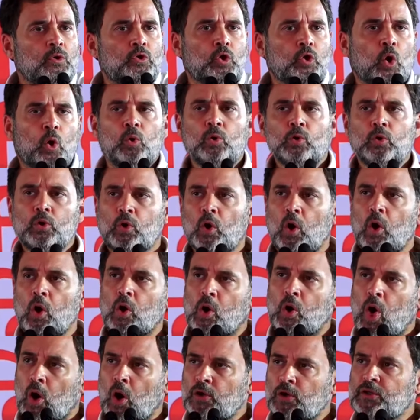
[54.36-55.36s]
तो उनको
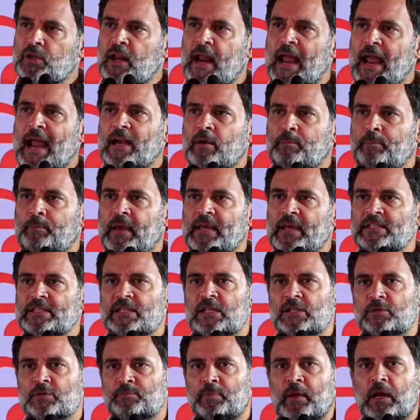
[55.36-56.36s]
कॉन्ट्रैक्ट
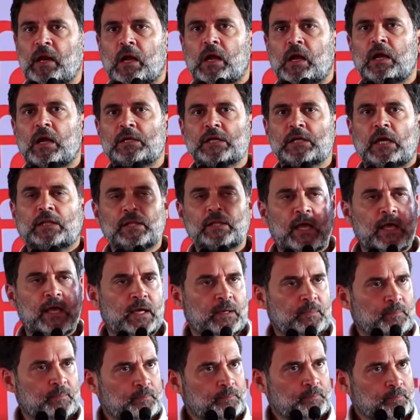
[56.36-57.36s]
बेसिस पे रखा जाता
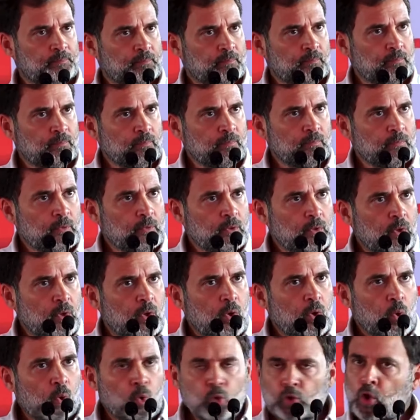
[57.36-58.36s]
है
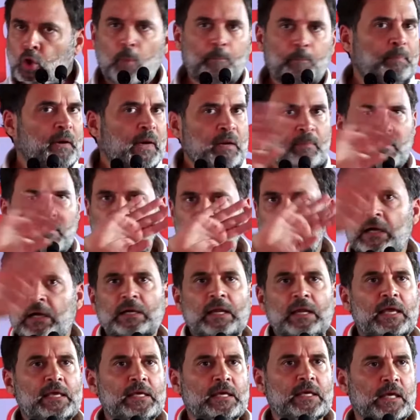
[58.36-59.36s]
उनको परमानेंट
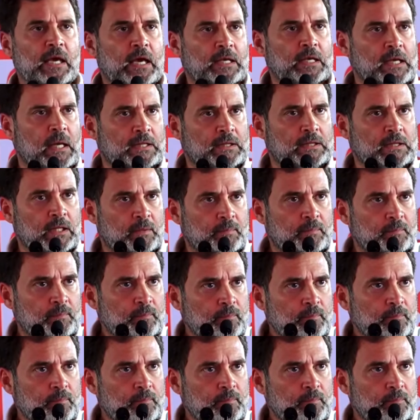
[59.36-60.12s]
नहीं किया जाता